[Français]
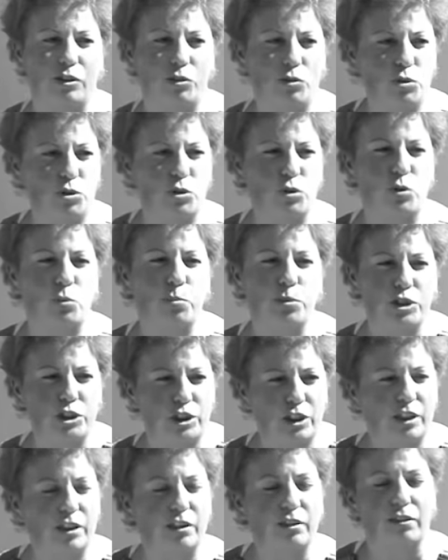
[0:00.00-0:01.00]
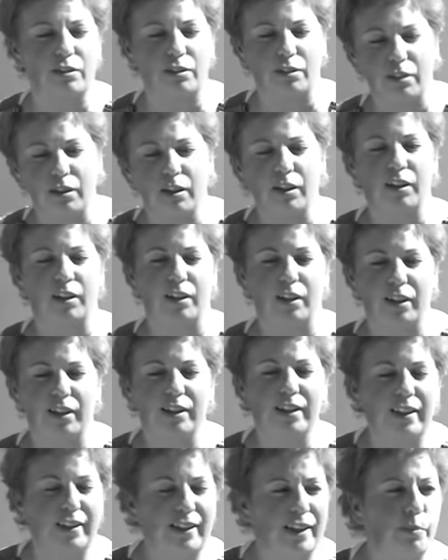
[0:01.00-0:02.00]
T'es toujours obligée... Euh,
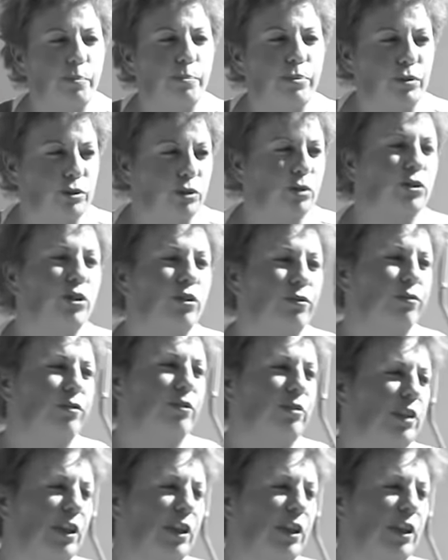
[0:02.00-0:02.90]
d'être là pour ton enfant,